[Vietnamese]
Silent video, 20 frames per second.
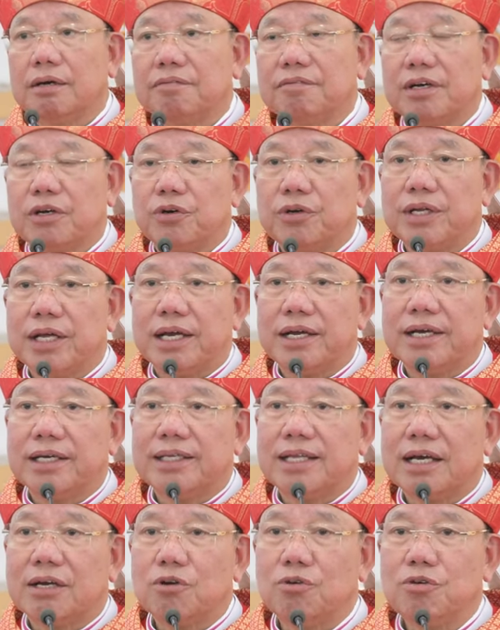Và có thể người
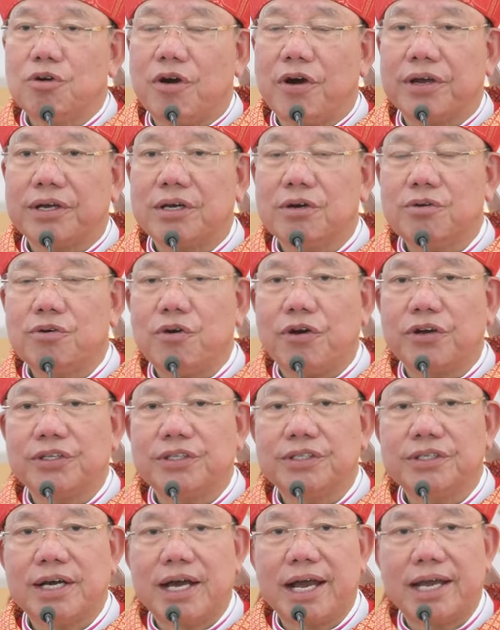ta cũng hỏi câu hỏi
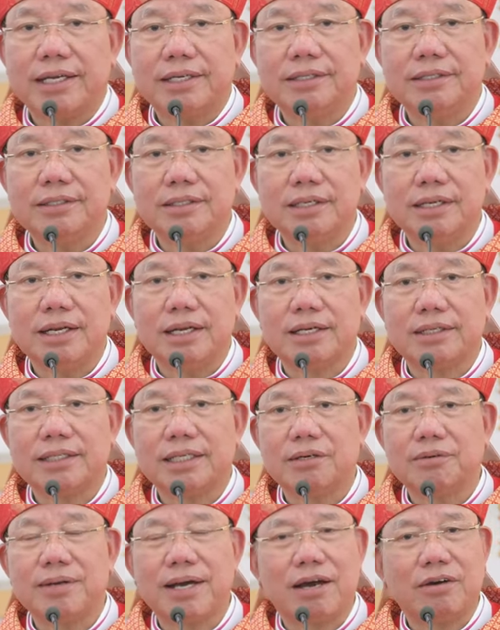thứ hai nữa là
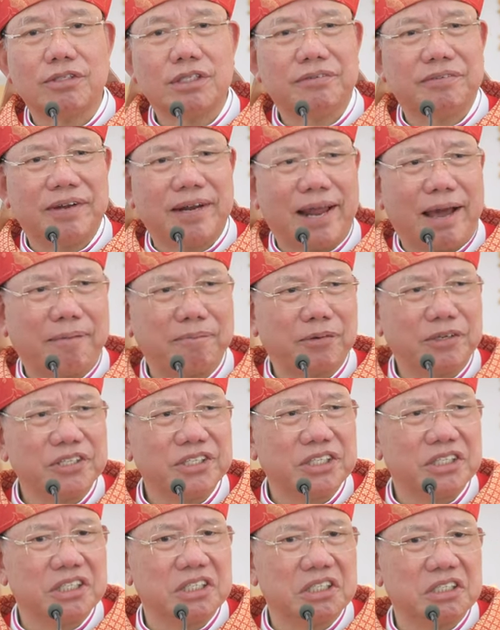theo đạo thì phải làm cái
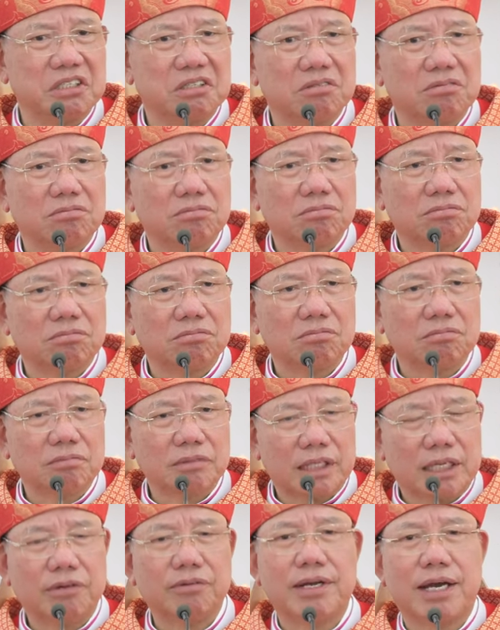gì?
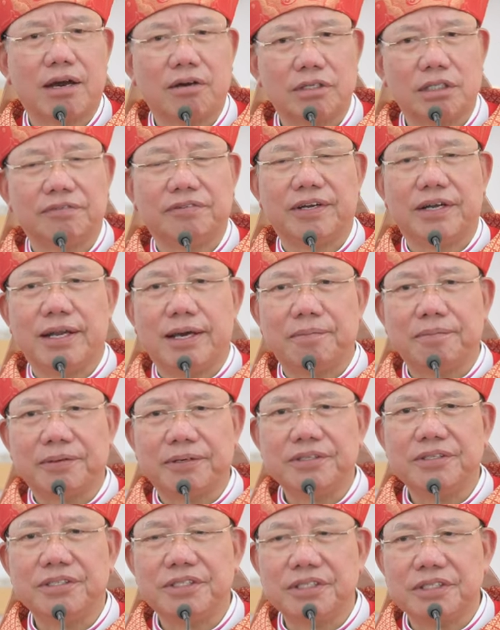Theo đạo thì phải làm
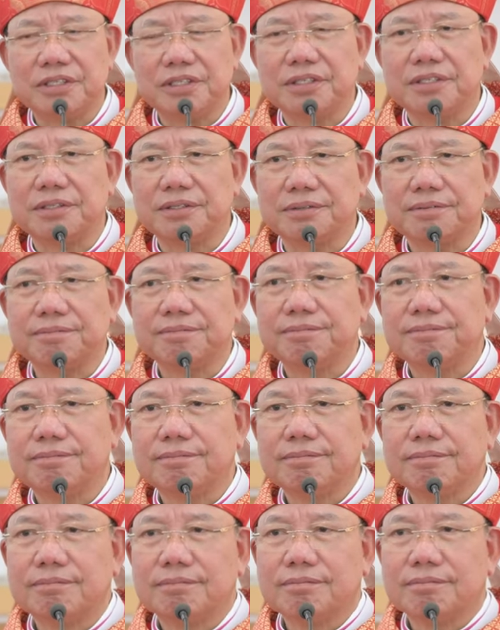cái gì?
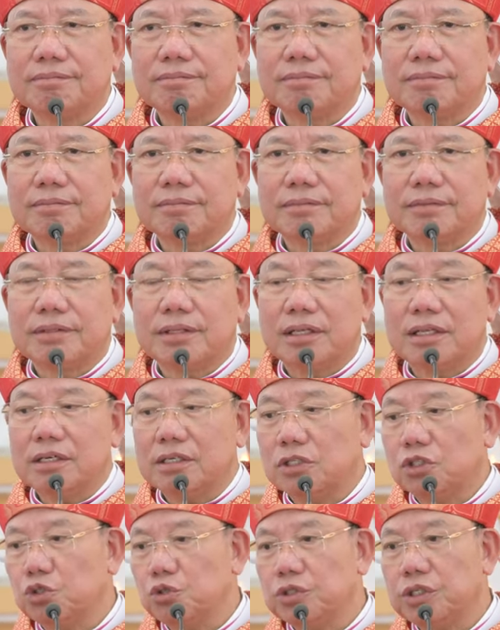
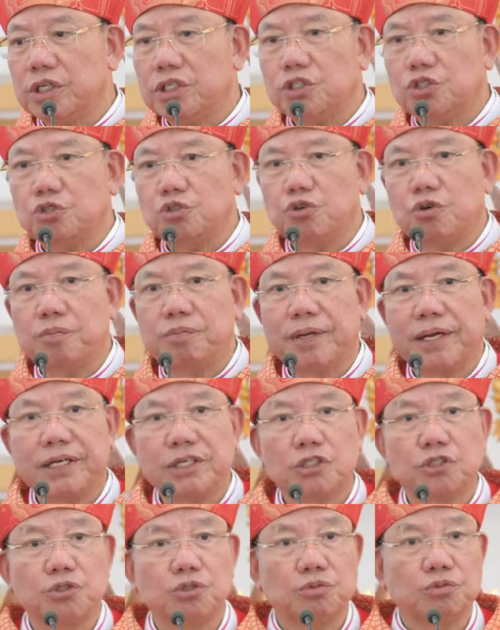Lời Chúa Giêsu hôm
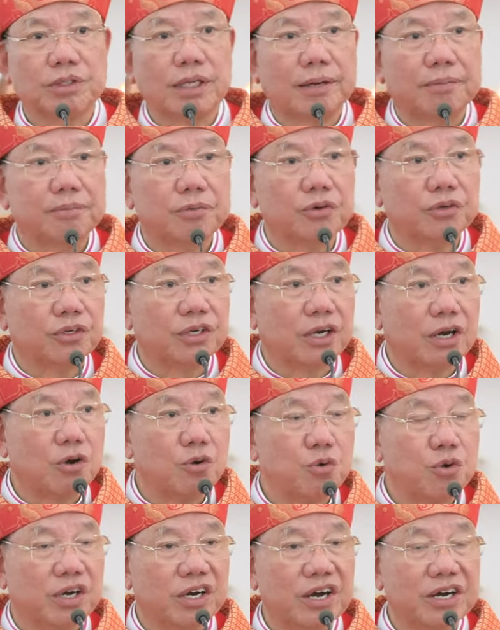nay cho chúng ta một
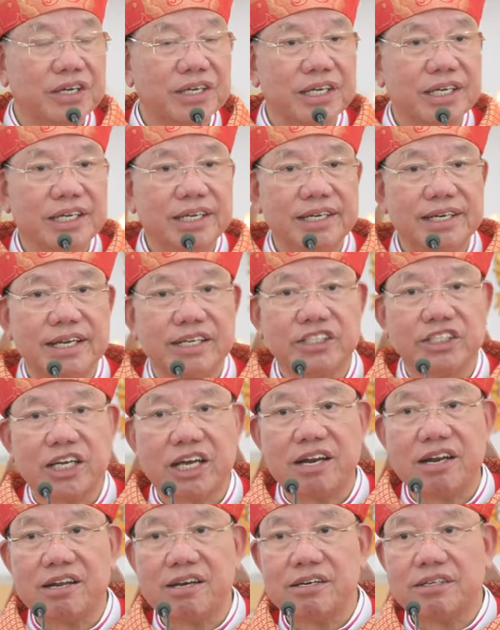câu gợi ý để
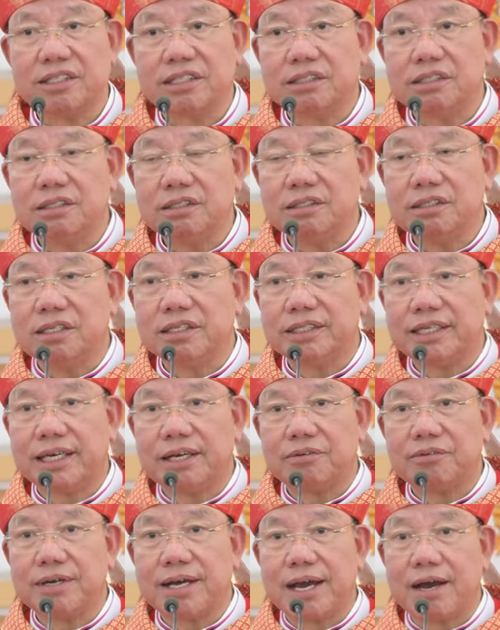trả lời thưa
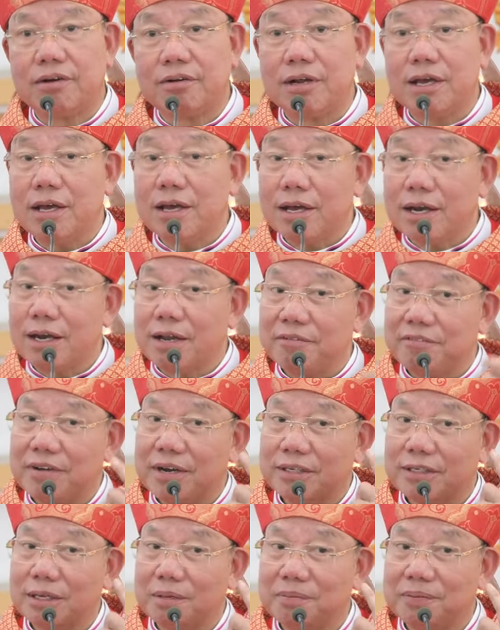theo đạo là
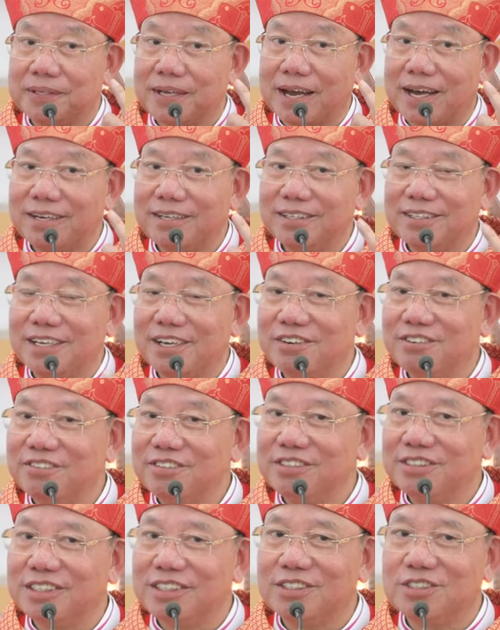vác thập giá đi theo
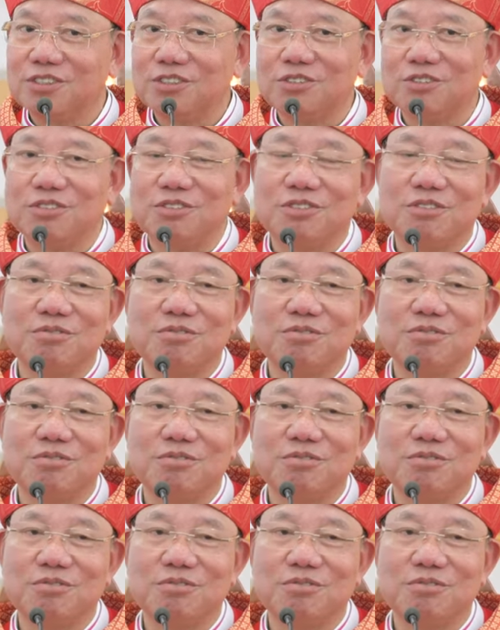Đức Giêsu.